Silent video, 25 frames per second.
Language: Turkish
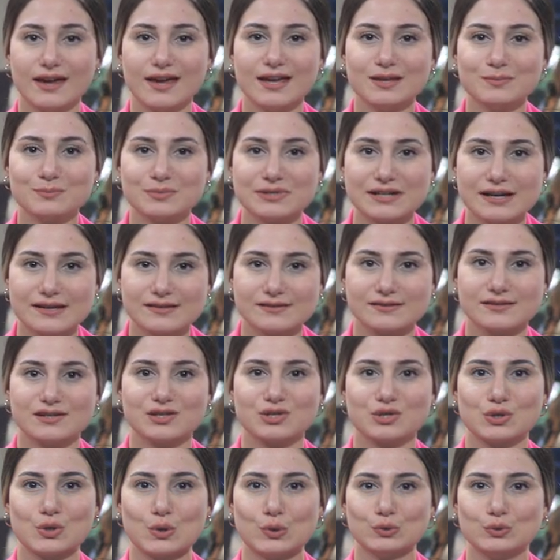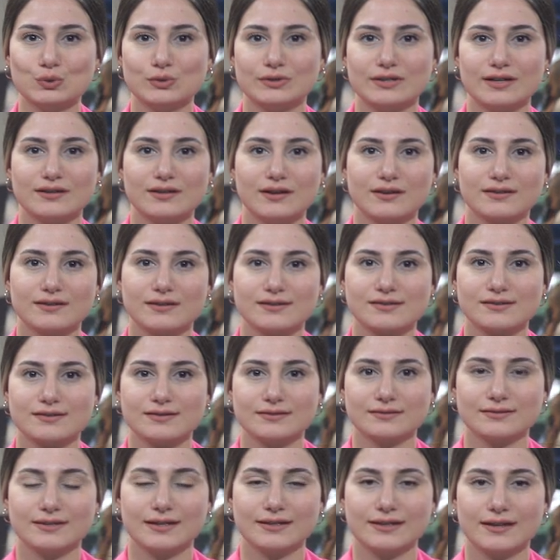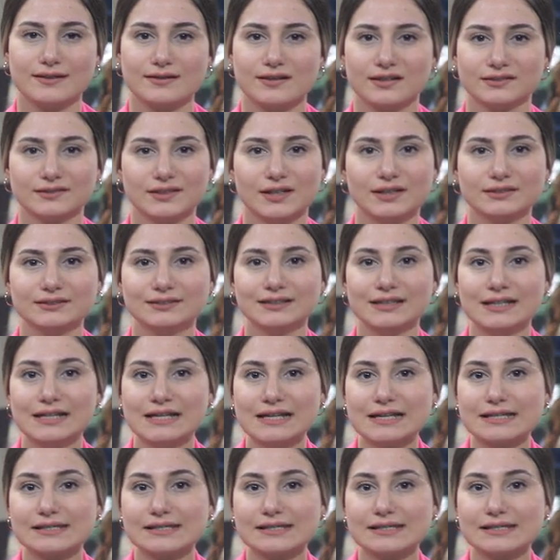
en prestijli ödülleri arasında yer alan